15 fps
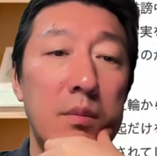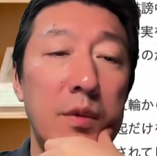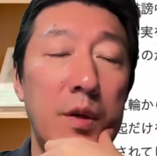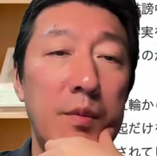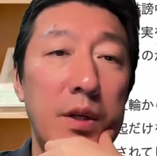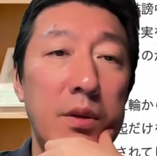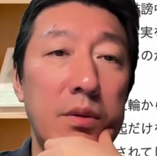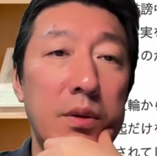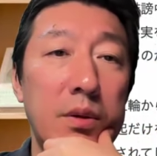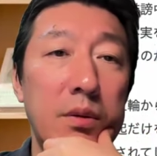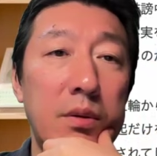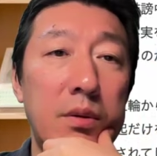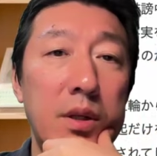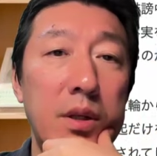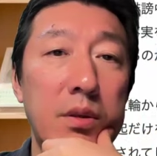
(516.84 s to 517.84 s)
やっぱり東
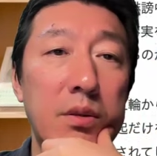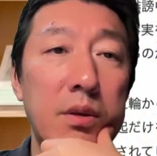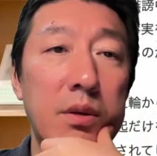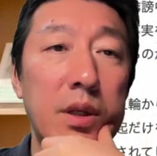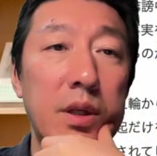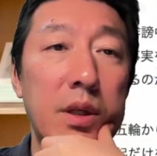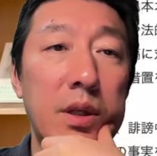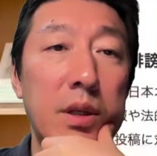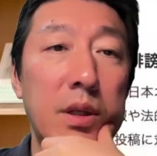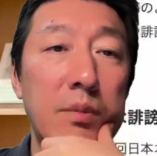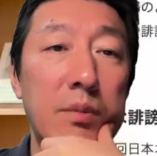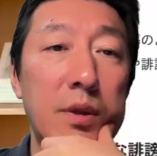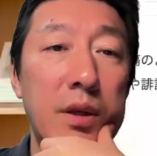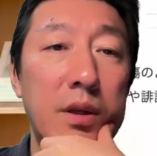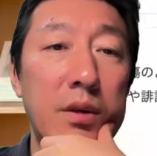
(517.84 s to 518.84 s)
京五輪の時に
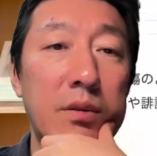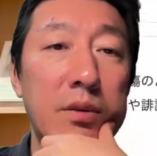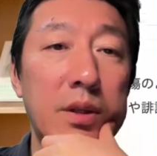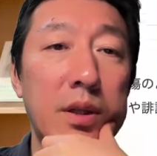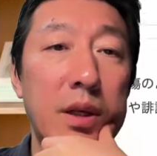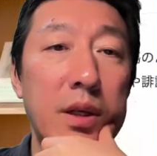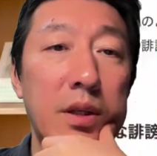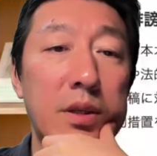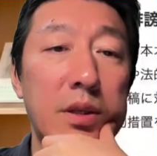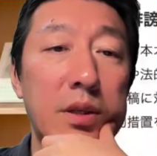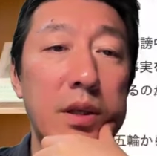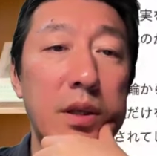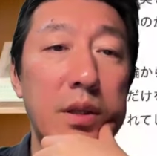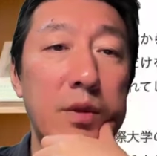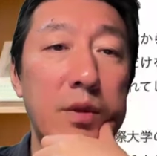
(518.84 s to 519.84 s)
やっぱ警告だけして
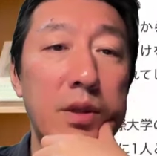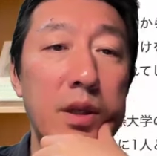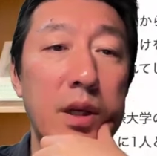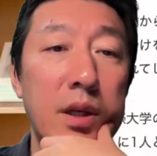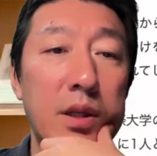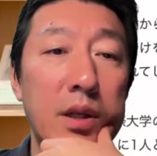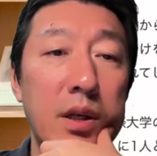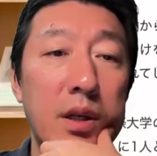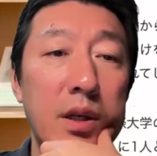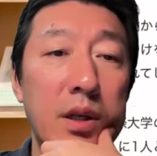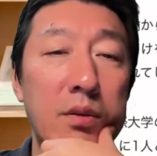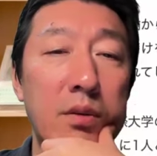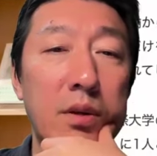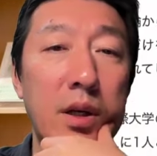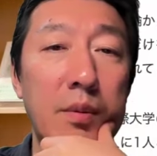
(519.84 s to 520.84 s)
何もしなかった結
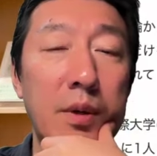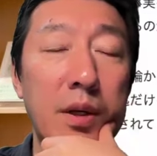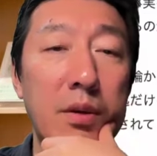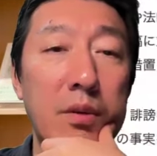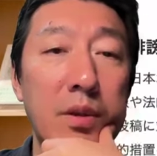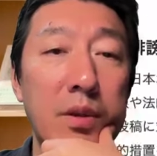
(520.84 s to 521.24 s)
果、今回パリ五